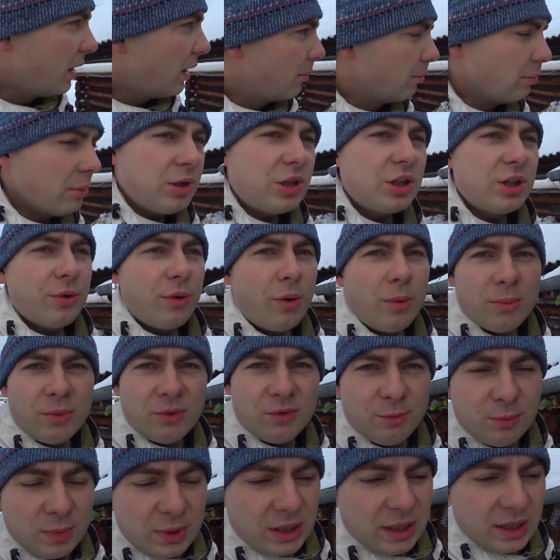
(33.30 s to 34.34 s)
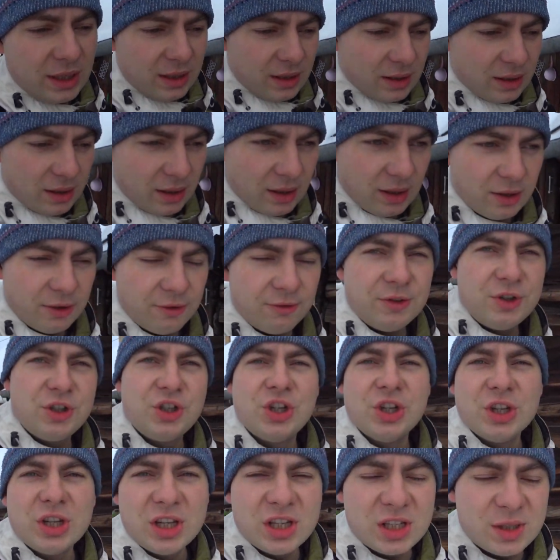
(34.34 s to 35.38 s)
Мы живем в мире э,
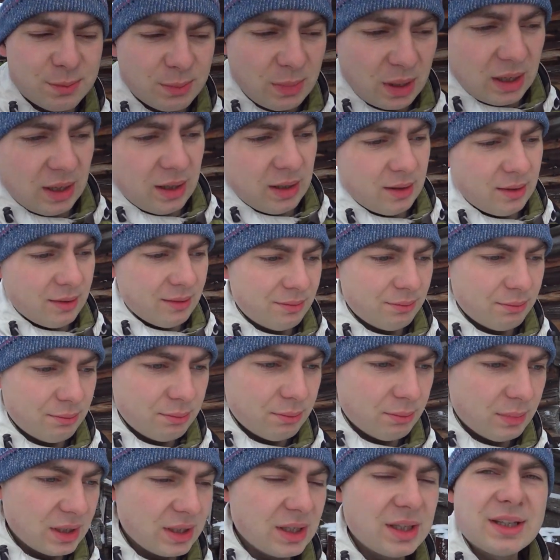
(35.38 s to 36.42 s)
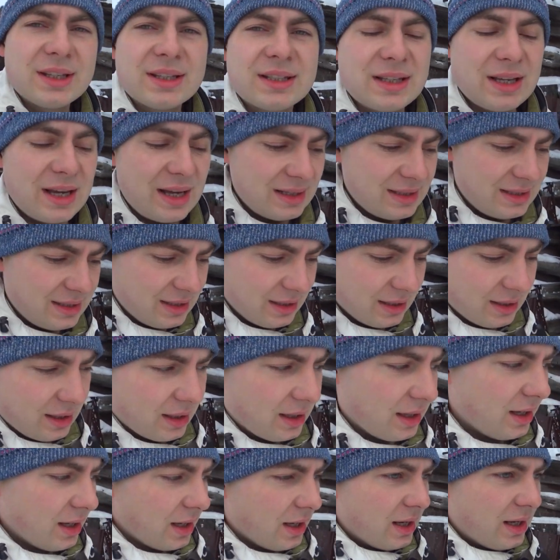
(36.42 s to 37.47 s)
вещинизма, монетизации,
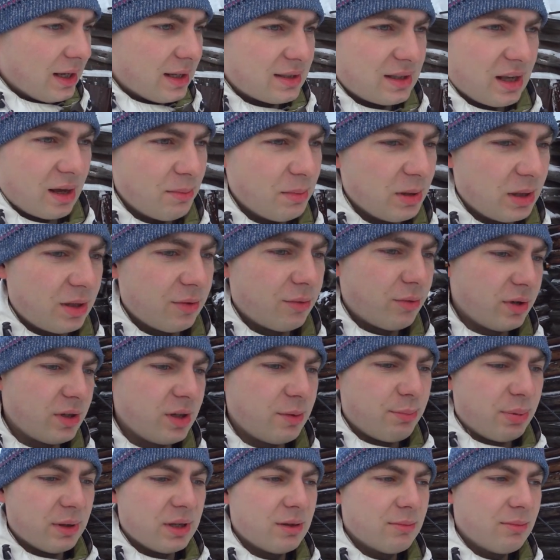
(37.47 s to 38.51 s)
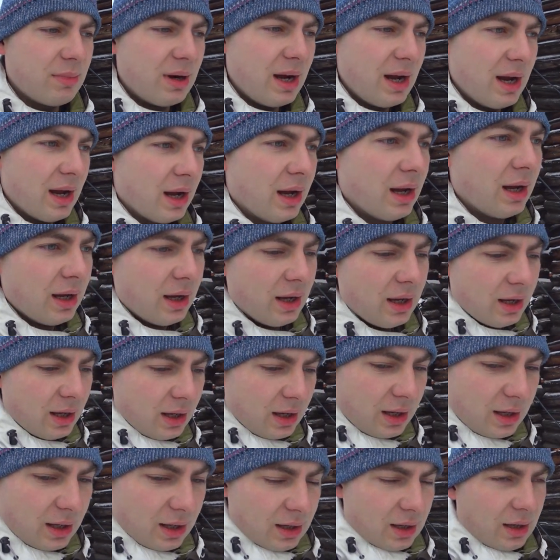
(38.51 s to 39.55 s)
сами того не понимая
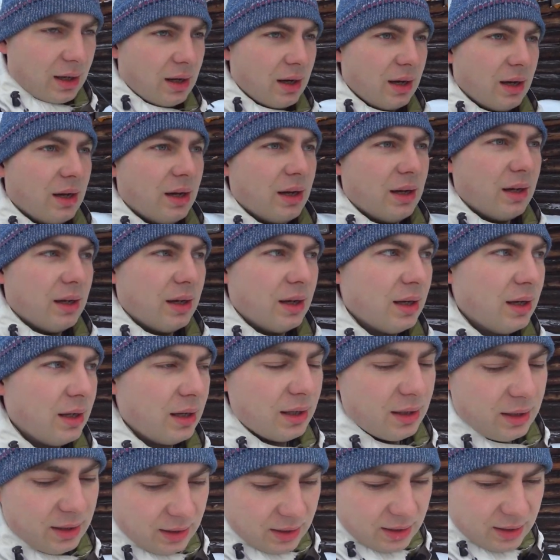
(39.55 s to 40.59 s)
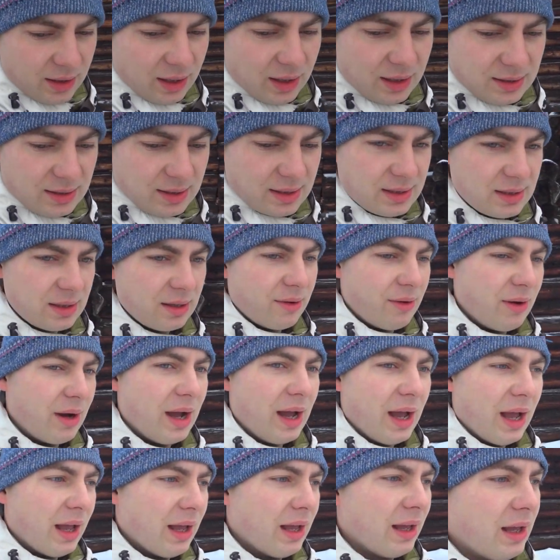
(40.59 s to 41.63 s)
э, или не
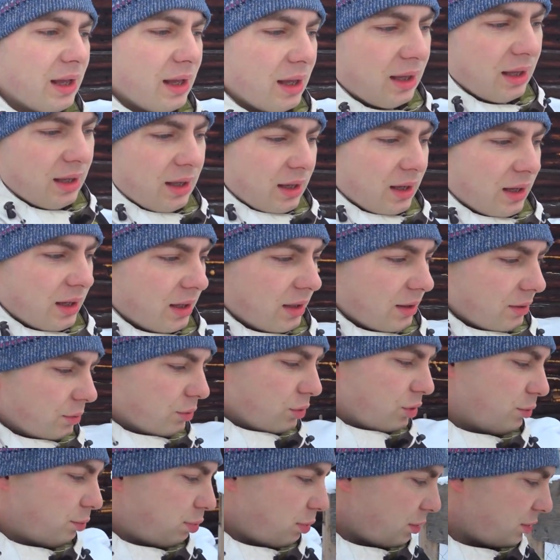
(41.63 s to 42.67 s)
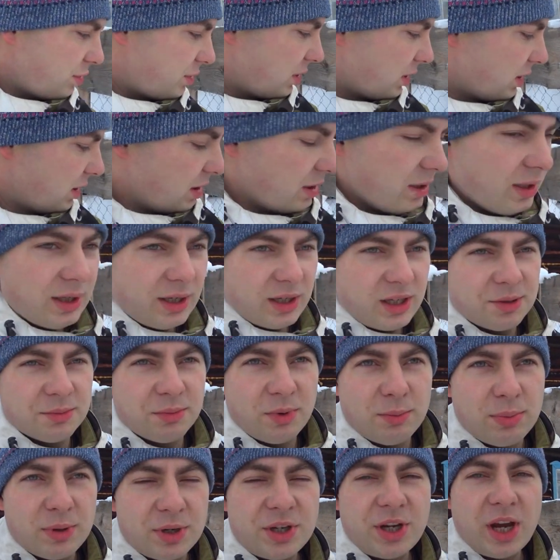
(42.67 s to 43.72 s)
осознавая. Ну или просто не
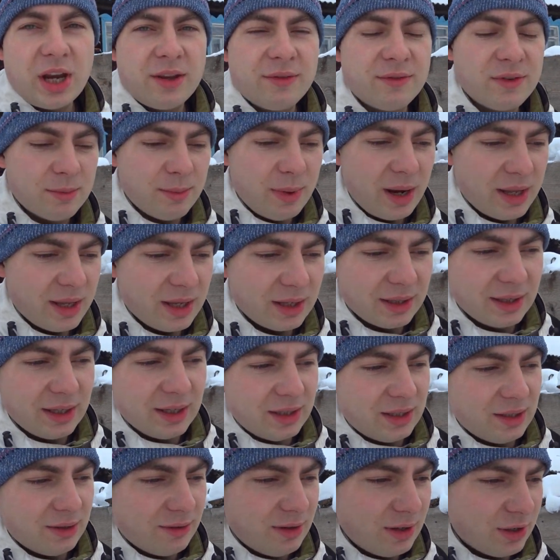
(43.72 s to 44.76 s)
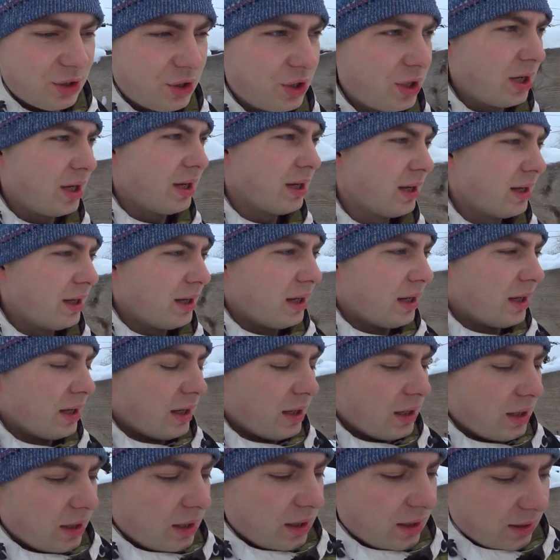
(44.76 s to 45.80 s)
хотим обращать внимание на эти вещи.
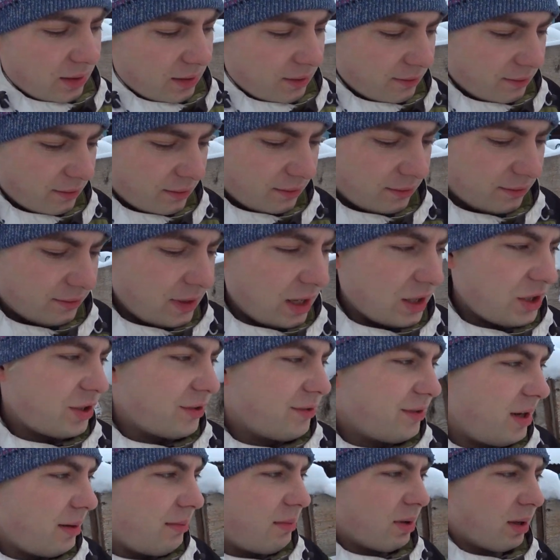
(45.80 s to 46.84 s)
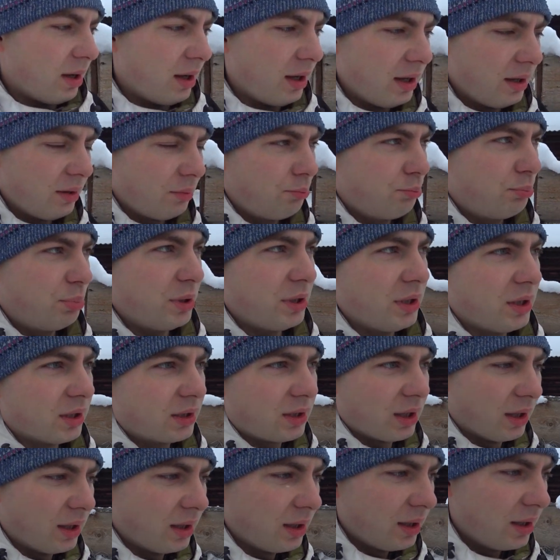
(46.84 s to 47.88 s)
В наше время
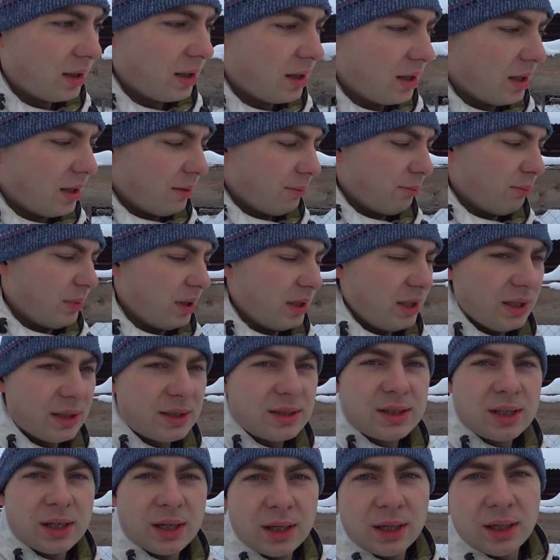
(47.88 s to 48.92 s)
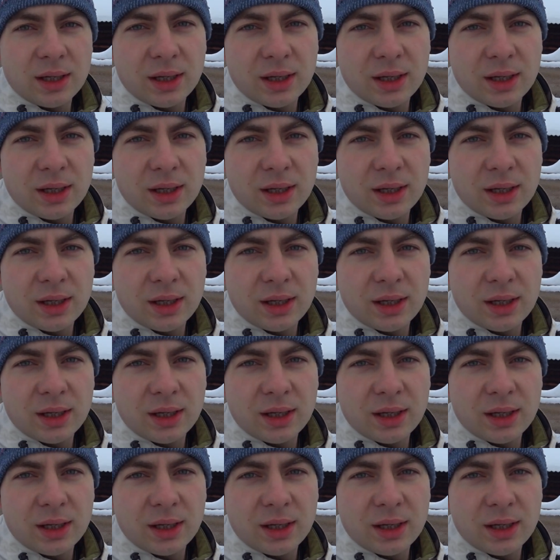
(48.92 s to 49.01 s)
принято мериться,